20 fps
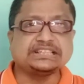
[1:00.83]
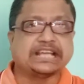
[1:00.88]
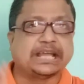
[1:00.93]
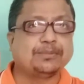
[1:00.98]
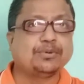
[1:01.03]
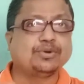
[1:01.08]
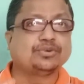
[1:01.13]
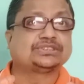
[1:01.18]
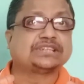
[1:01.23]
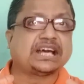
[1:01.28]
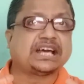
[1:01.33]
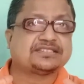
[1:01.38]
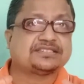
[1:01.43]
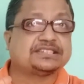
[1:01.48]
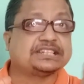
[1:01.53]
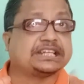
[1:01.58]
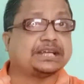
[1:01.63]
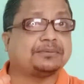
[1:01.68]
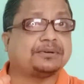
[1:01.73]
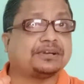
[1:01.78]
এবং তার
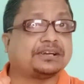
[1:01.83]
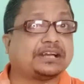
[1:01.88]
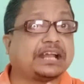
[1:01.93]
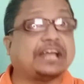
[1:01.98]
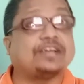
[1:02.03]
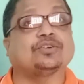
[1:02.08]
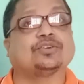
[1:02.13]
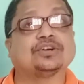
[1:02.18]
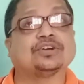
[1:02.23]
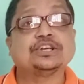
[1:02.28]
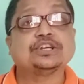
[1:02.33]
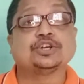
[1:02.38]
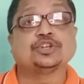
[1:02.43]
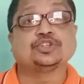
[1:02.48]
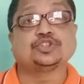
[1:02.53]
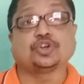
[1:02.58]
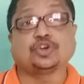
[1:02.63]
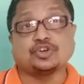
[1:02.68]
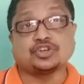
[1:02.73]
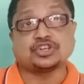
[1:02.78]
সিনেমার নায়ক
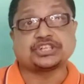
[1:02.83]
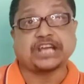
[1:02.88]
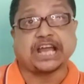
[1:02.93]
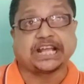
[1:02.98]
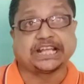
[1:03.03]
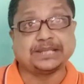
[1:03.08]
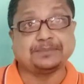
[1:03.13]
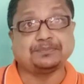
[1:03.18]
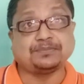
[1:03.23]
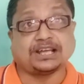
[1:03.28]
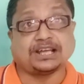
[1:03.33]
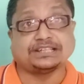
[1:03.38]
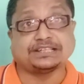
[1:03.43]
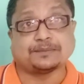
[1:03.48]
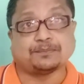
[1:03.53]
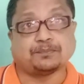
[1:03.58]
যখন শাকিব খানের